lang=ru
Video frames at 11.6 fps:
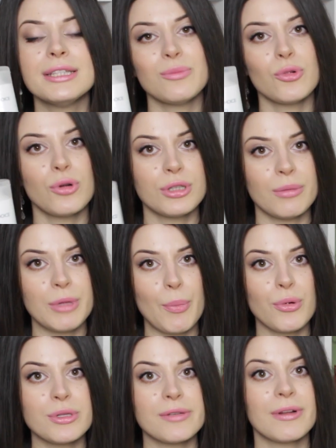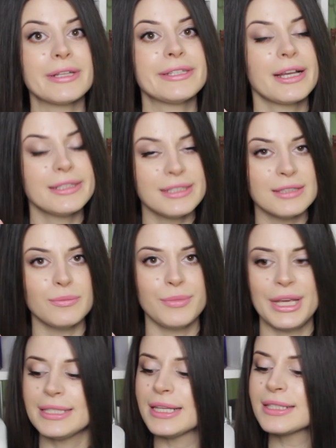Этим уходом я пользовалась один
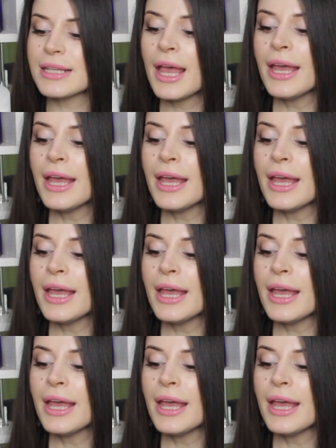месяц.